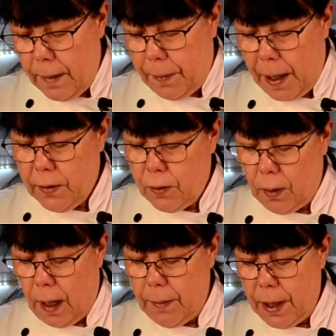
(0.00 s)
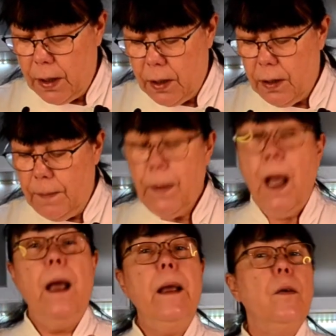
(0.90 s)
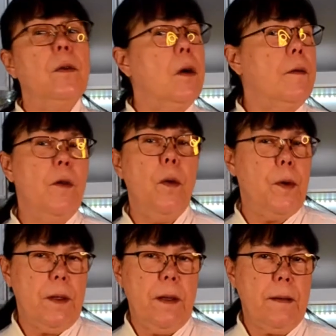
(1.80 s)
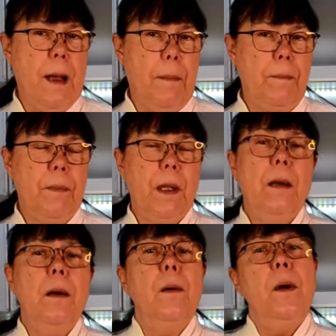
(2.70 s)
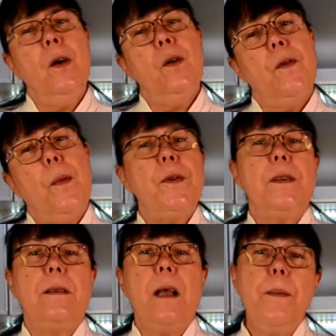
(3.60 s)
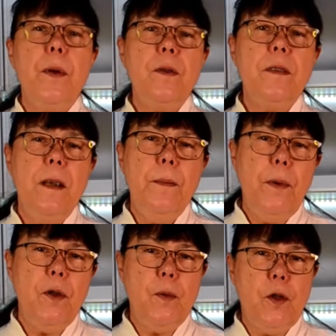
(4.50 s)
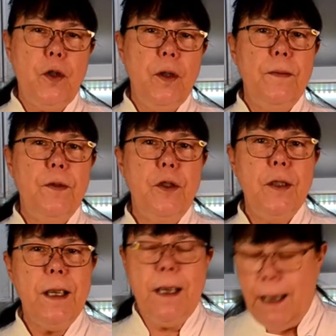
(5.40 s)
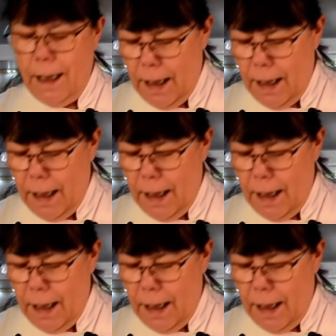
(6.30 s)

particularmente, eu não vou processar eu não vou processar pelo simples motivo de que